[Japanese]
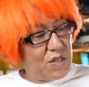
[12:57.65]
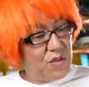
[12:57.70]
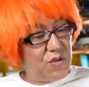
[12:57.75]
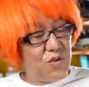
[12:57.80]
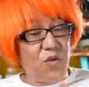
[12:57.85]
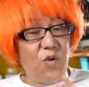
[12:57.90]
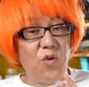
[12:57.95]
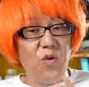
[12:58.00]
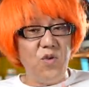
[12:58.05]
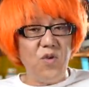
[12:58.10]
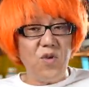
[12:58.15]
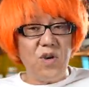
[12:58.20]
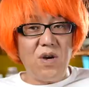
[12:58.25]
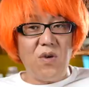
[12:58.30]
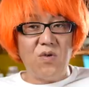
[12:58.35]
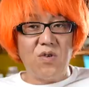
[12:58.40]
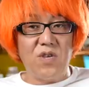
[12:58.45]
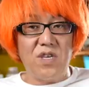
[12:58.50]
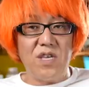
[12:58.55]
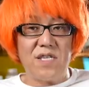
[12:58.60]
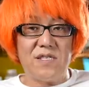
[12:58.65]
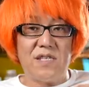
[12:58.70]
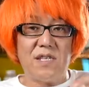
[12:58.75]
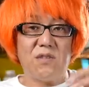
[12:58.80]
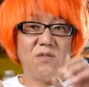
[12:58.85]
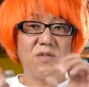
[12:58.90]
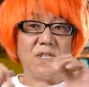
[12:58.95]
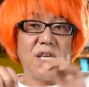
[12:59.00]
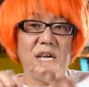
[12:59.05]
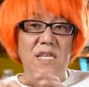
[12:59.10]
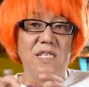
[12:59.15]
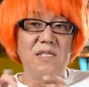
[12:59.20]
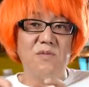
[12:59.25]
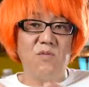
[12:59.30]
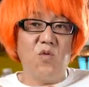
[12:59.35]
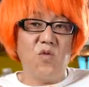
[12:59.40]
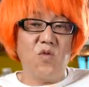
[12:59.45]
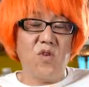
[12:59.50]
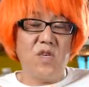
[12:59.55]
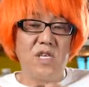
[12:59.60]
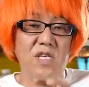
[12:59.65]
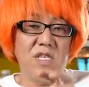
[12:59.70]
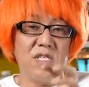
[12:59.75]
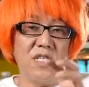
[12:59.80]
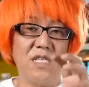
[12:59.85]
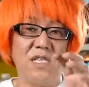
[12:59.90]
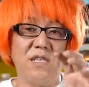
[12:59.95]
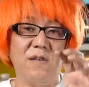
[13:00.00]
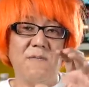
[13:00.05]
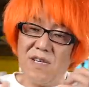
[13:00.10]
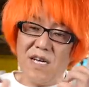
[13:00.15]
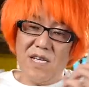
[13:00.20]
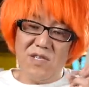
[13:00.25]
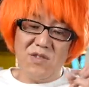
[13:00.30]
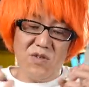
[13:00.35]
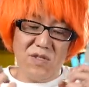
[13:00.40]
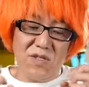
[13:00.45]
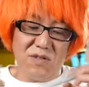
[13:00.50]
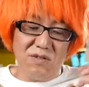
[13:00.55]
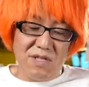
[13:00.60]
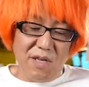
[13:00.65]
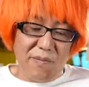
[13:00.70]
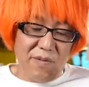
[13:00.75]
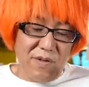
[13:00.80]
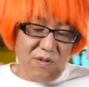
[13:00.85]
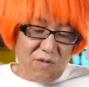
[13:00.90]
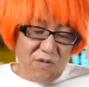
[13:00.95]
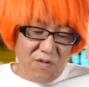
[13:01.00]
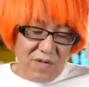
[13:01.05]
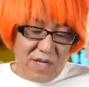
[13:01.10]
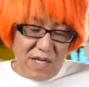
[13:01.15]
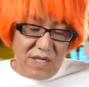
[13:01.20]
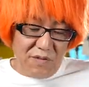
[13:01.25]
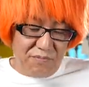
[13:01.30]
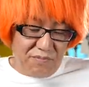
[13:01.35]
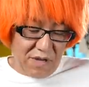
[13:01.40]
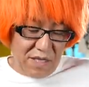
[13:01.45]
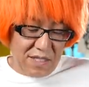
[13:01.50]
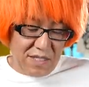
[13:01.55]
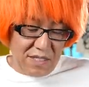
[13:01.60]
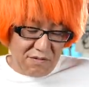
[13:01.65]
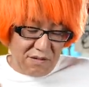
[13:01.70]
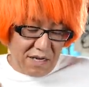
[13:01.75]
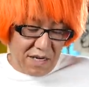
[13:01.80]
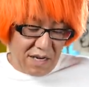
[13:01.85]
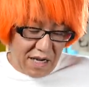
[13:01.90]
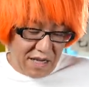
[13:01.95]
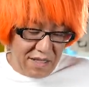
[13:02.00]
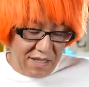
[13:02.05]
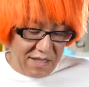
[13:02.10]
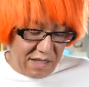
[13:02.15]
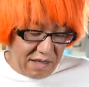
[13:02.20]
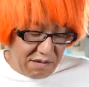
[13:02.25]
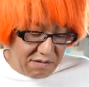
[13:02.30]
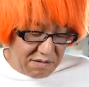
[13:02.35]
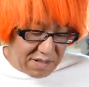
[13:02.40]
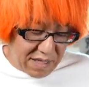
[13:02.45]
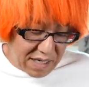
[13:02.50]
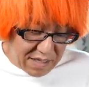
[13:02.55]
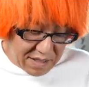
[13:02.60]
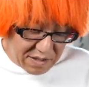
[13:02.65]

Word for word: あの容量が大きいやつだとサイズも大きいし、頑丈にするためのこう中にプラスチックのあれ入ってたり